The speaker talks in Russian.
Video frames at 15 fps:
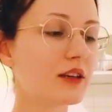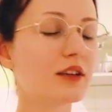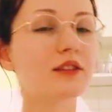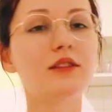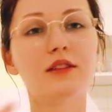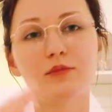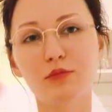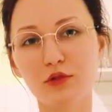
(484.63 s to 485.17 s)

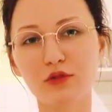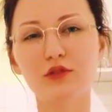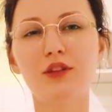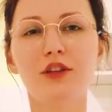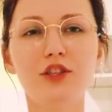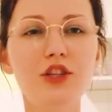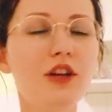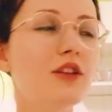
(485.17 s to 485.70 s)
это просто
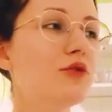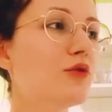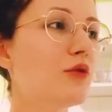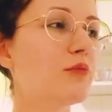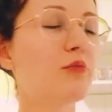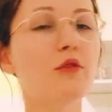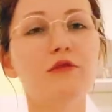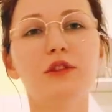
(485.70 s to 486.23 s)
очередной
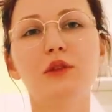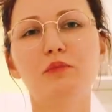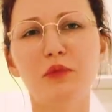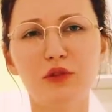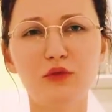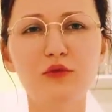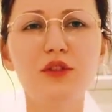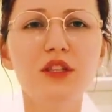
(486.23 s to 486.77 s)
повод
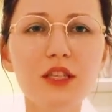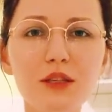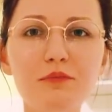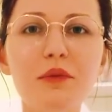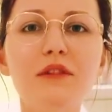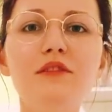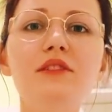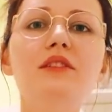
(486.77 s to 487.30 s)
потусить,
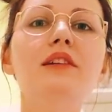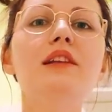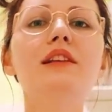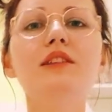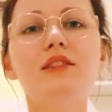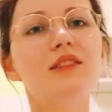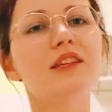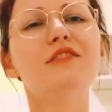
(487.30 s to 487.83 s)

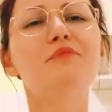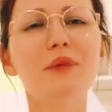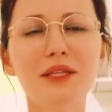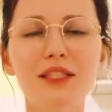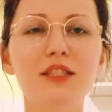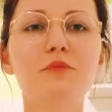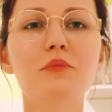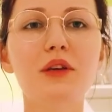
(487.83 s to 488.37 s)
повеселиться, и в
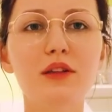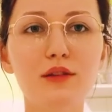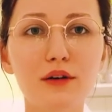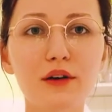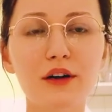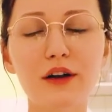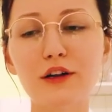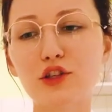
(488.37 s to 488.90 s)
принципе это
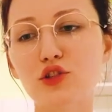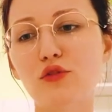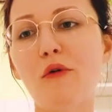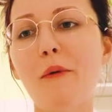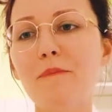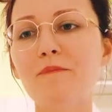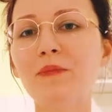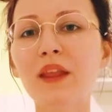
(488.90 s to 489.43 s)

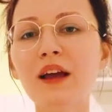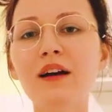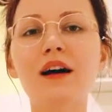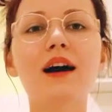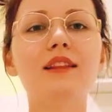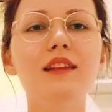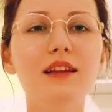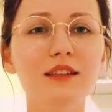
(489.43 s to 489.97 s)
хорошо.
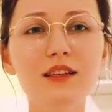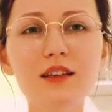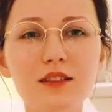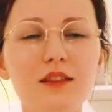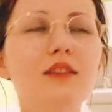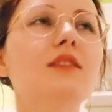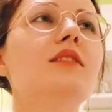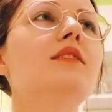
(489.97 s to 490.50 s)
А для
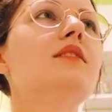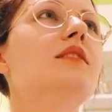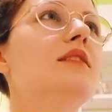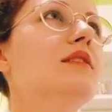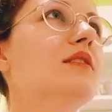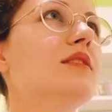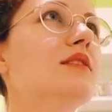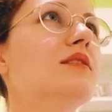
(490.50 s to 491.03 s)
некоторых
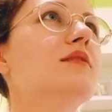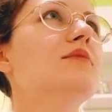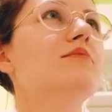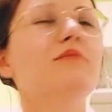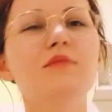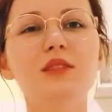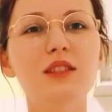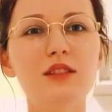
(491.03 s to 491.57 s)
э,
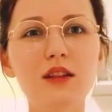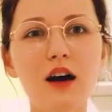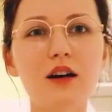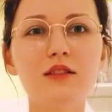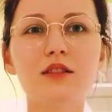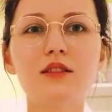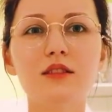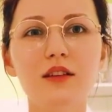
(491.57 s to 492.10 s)
из
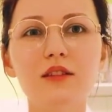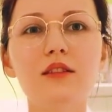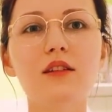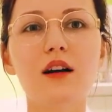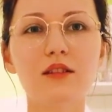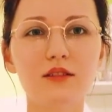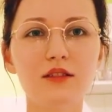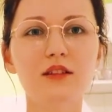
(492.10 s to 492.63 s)
нас это,
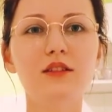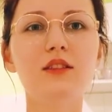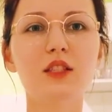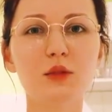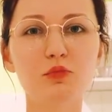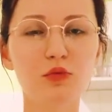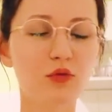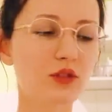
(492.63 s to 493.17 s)
как знаете,
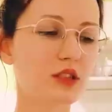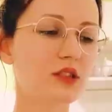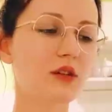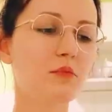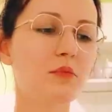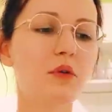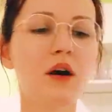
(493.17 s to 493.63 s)
способ